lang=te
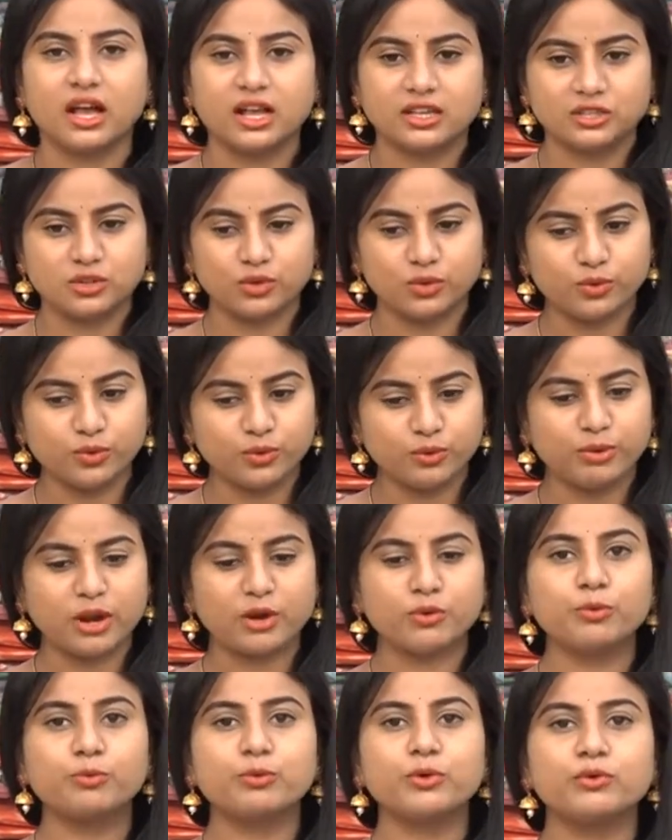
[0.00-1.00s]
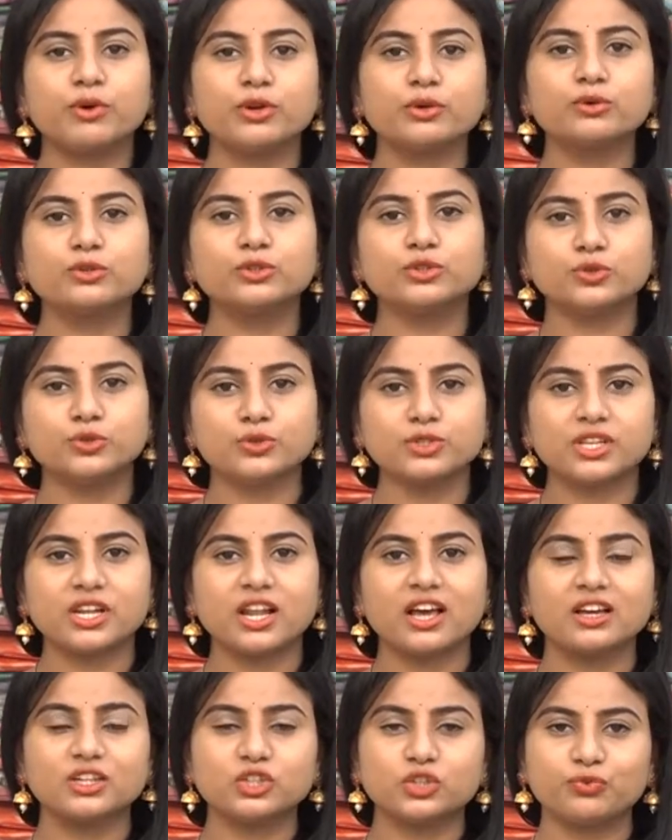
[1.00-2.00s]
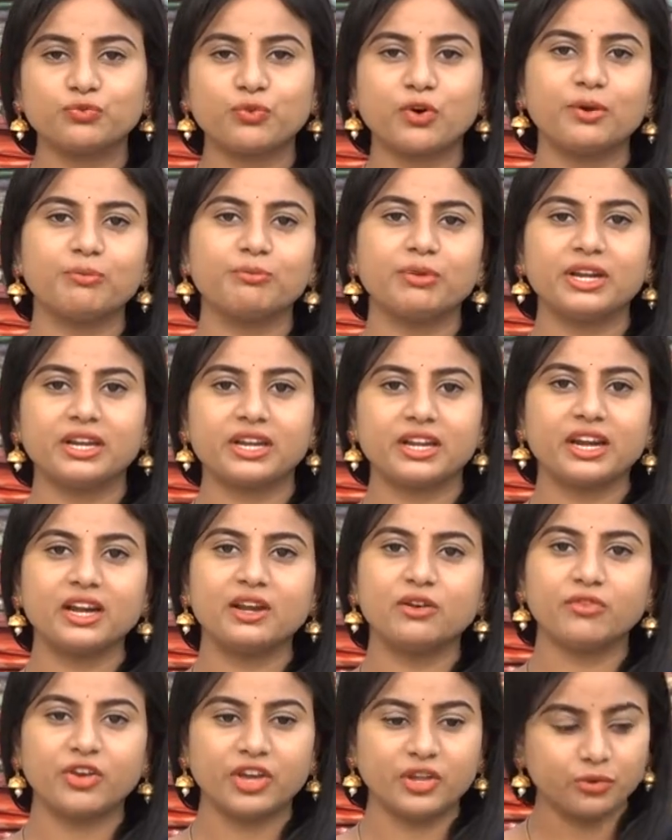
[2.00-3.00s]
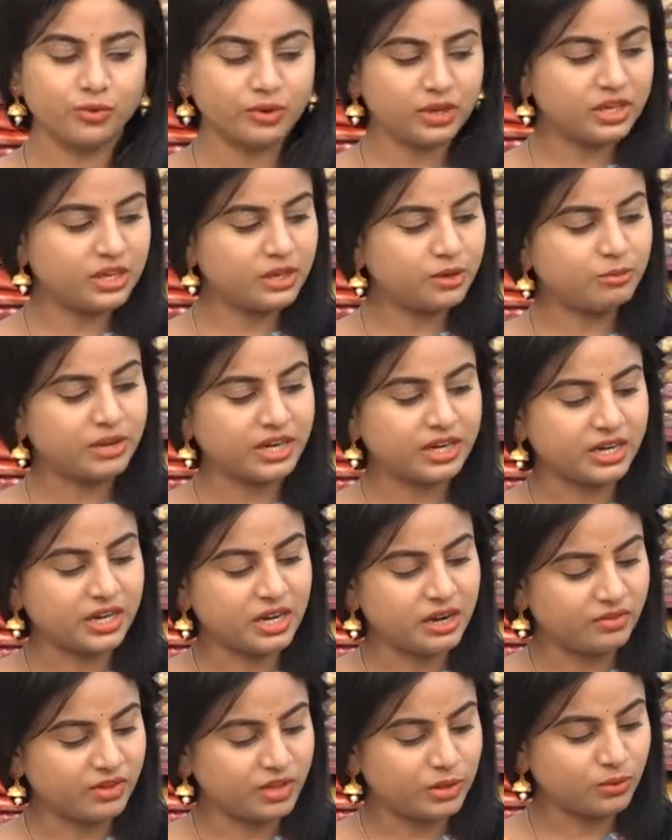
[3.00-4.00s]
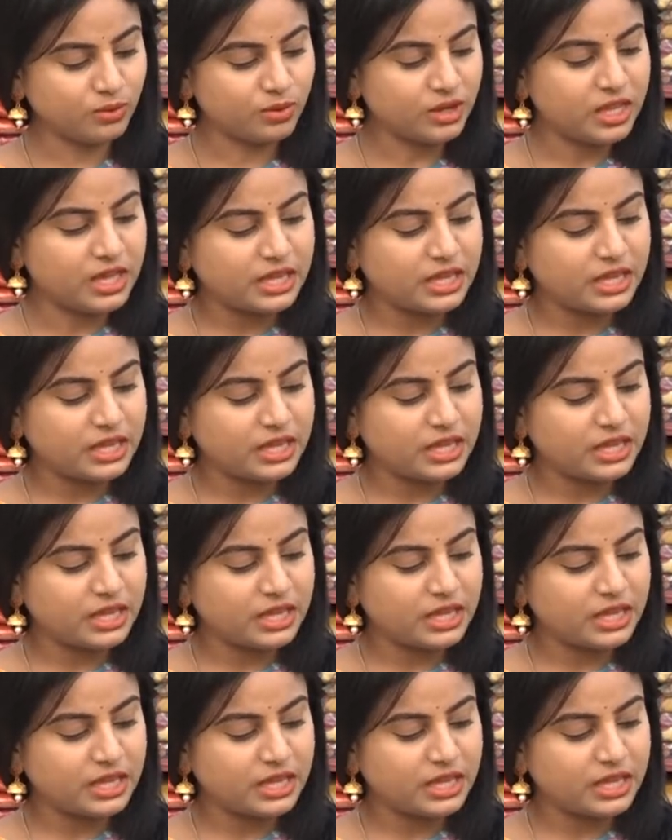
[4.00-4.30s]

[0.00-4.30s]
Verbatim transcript: అసలు మనం వరకు చూసిన షిఫాన్ మెటీరియల్ వేరు ఈ మెటీరియల్ వేరు